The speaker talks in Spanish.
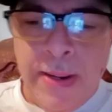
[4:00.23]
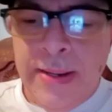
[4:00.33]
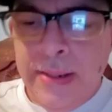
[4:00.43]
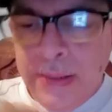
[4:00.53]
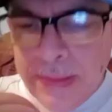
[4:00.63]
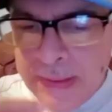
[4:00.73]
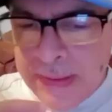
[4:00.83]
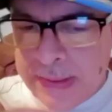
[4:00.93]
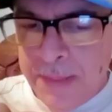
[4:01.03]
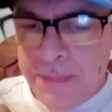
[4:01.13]
League ni
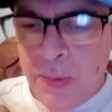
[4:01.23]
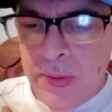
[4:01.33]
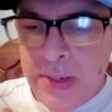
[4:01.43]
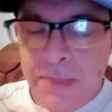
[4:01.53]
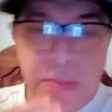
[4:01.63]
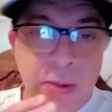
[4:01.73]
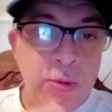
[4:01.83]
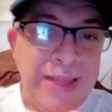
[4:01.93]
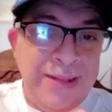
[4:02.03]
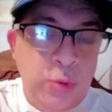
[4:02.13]
Champions League, pero
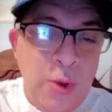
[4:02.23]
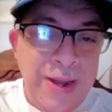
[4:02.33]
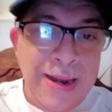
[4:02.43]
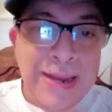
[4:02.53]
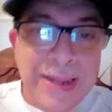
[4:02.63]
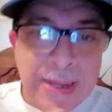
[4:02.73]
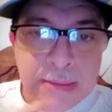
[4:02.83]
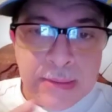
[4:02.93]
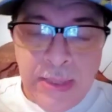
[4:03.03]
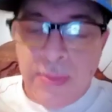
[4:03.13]
están todas las ligas
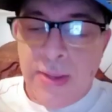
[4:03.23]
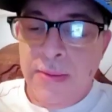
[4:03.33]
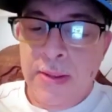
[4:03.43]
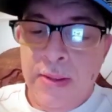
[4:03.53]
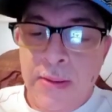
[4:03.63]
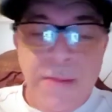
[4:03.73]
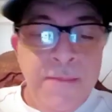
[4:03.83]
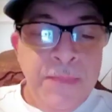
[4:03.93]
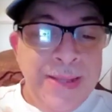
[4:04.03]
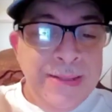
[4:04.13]
activas.
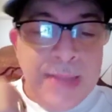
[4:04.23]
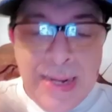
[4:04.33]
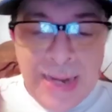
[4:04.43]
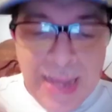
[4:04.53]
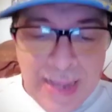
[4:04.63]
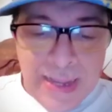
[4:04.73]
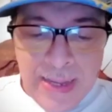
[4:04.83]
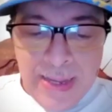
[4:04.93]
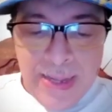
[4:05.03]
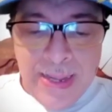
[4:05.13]
Está la
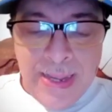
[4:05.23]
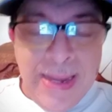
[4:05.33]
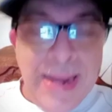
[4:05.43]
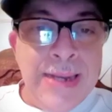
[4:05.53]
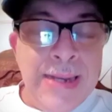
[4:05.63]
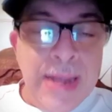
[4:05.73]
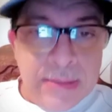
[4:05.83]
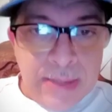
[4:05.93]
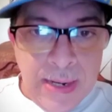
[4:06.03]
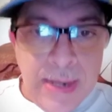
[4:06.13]

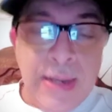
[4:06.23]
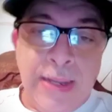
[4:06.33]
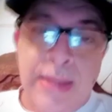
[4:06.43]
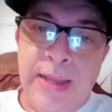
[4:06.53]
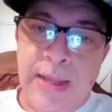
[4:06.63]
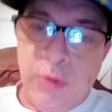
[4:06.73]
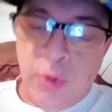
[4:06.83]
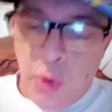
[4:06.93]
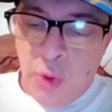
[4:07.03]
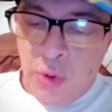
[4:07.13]
NHL que ya
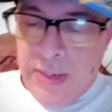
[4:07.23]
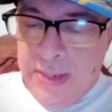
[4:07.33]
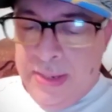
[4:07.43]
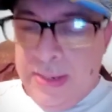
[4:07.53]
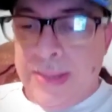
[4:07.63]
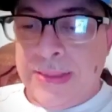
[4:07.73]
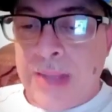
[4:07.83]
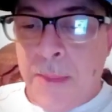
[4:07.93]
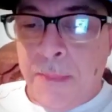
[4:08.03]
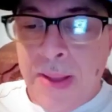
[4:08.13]
entró en
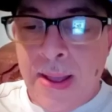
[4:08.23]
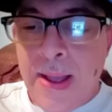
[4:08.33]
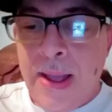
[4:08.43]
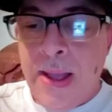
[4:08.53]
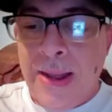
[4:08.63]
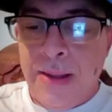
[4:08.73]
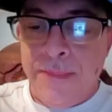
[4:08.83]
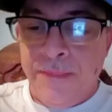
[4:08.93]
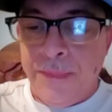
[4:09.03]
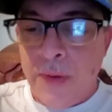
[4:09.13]
etapa
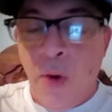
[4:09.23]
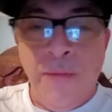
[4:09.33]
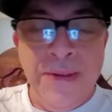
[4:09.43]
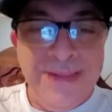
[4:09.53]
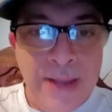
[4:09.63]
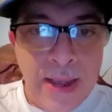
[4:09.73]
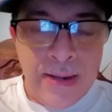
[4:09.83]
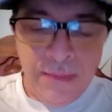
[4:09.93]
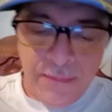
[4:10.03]
oficial